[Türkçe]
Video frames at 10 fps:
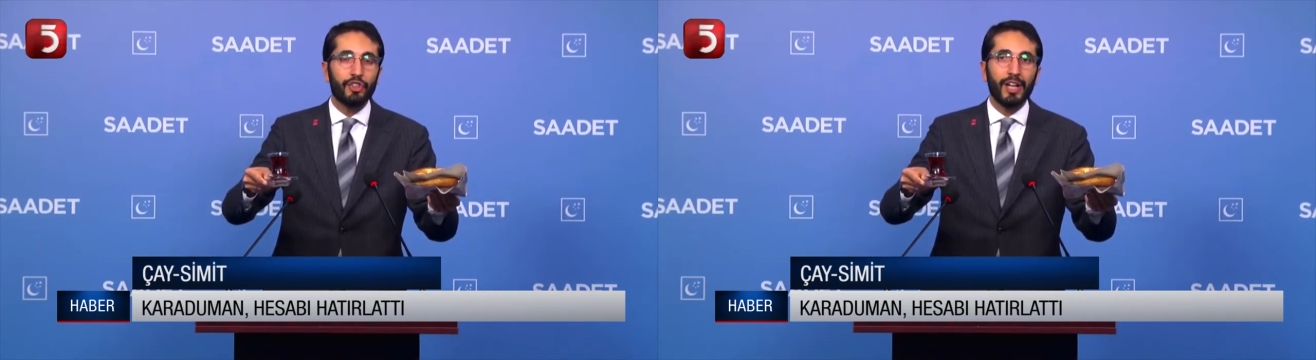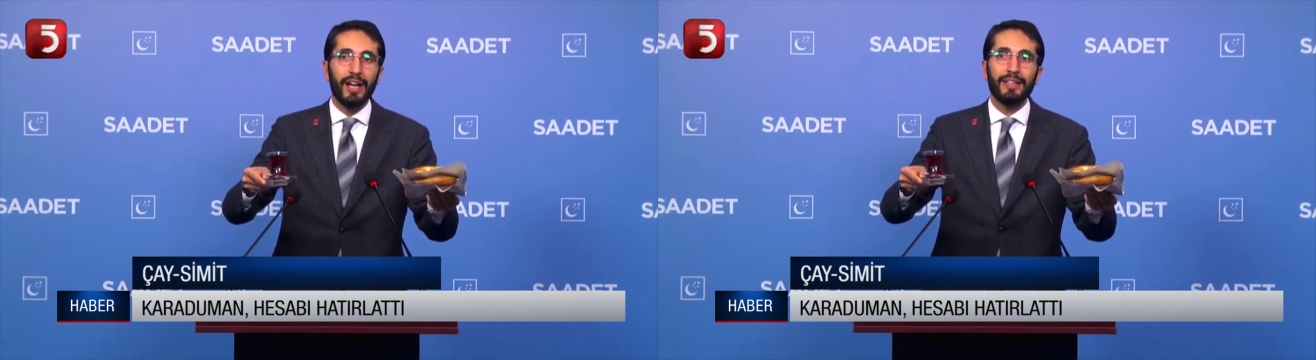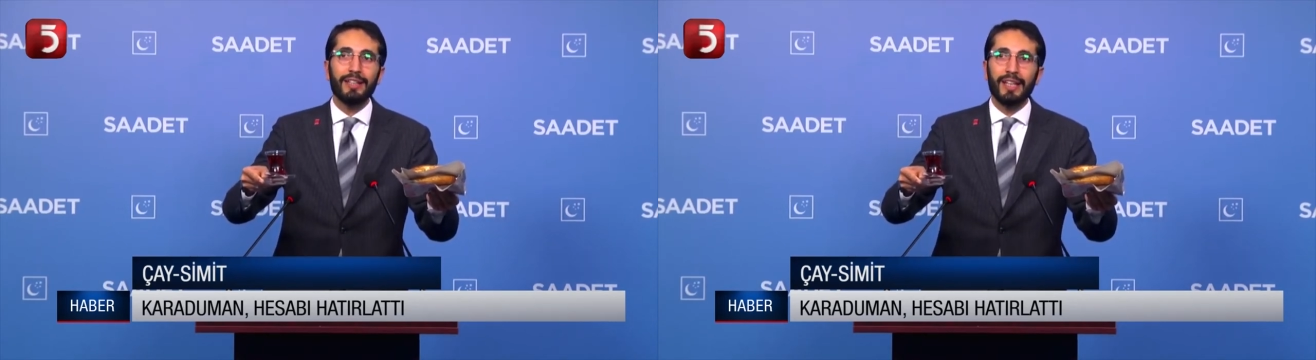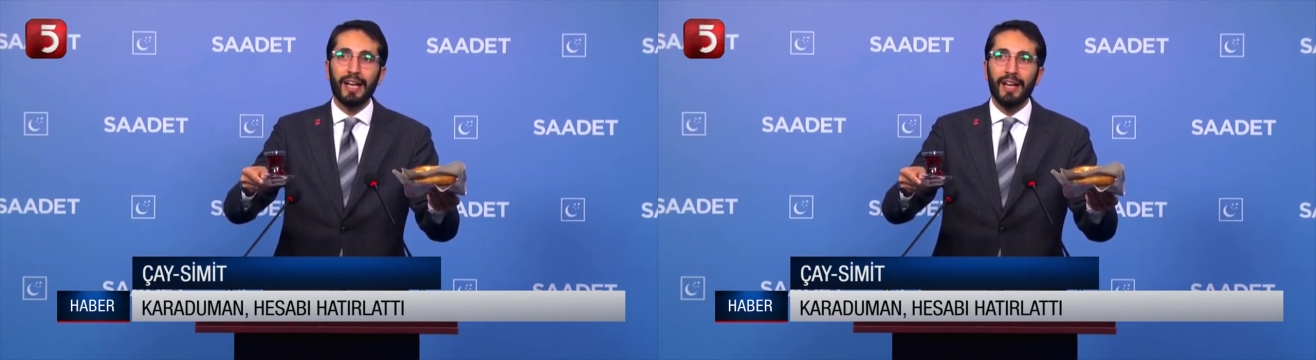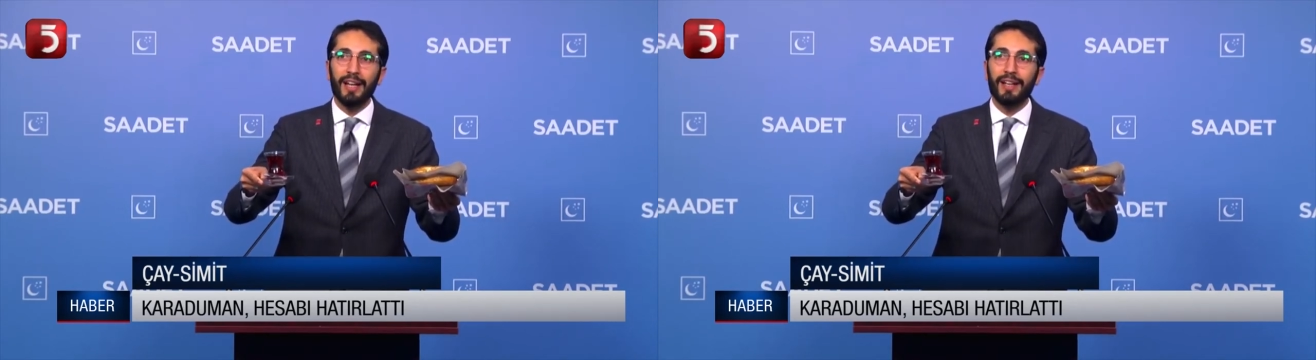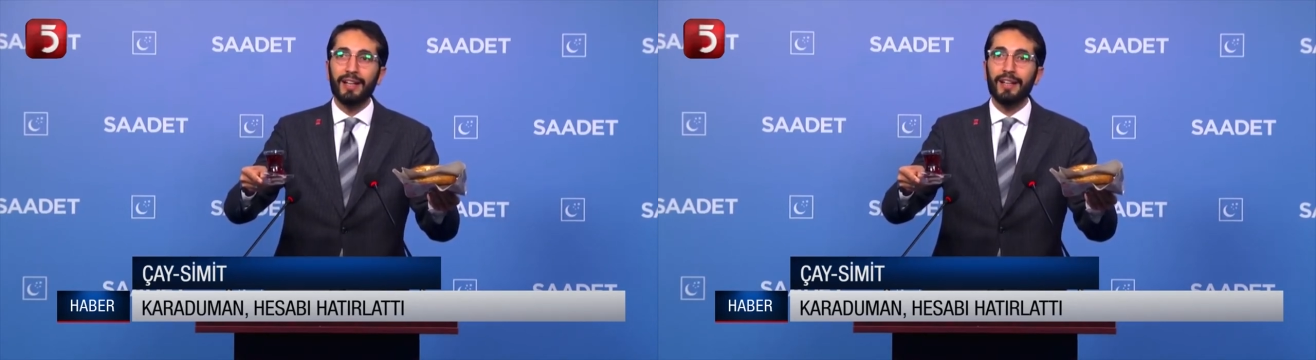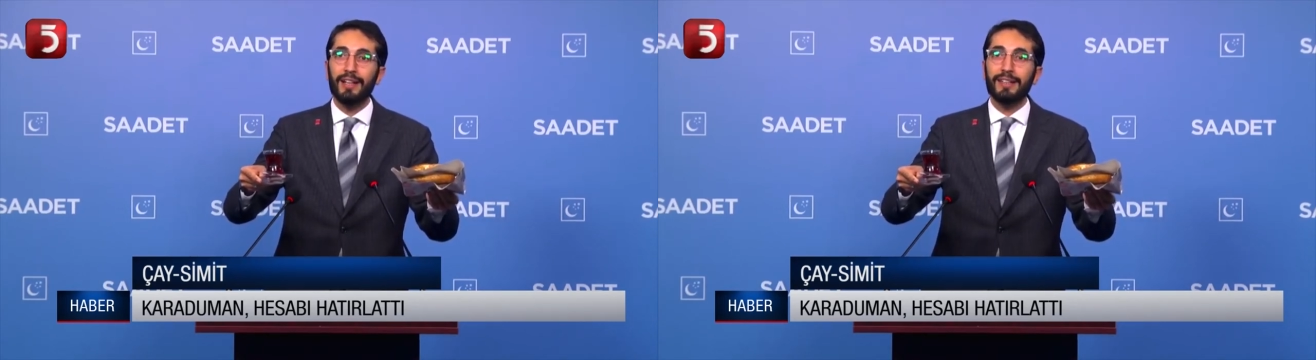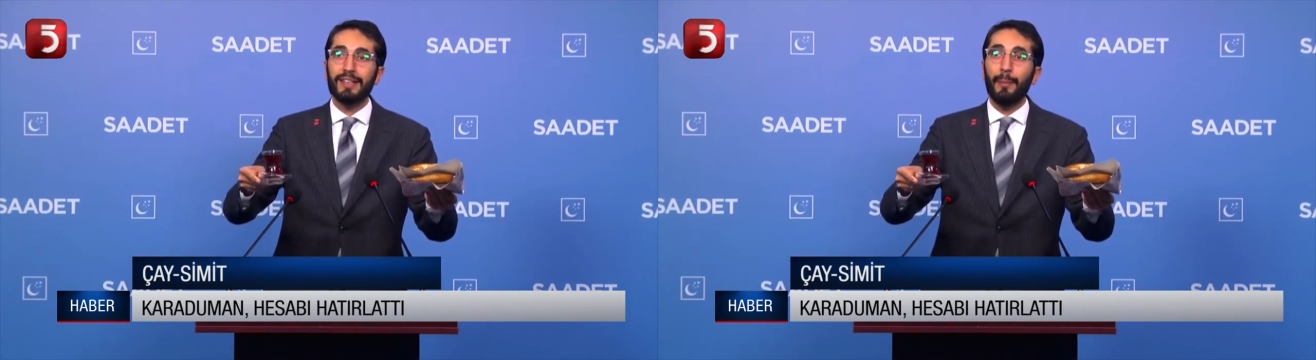çay ise
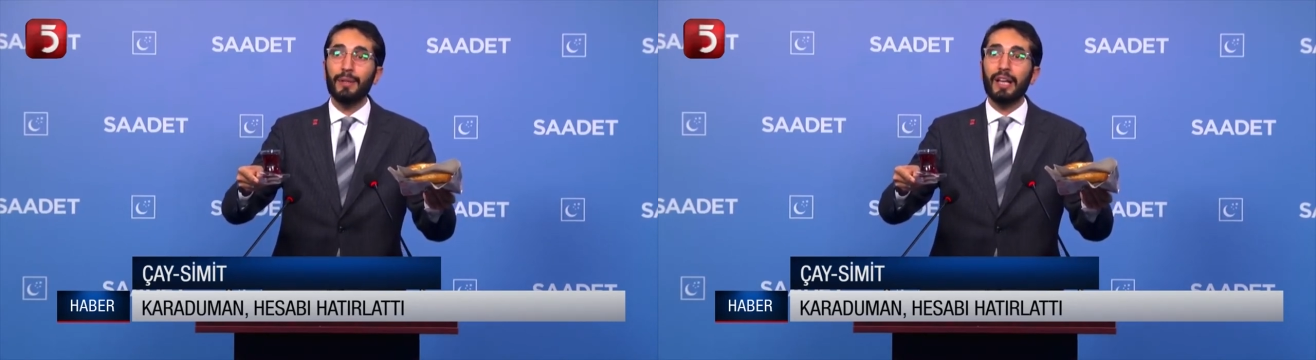tamı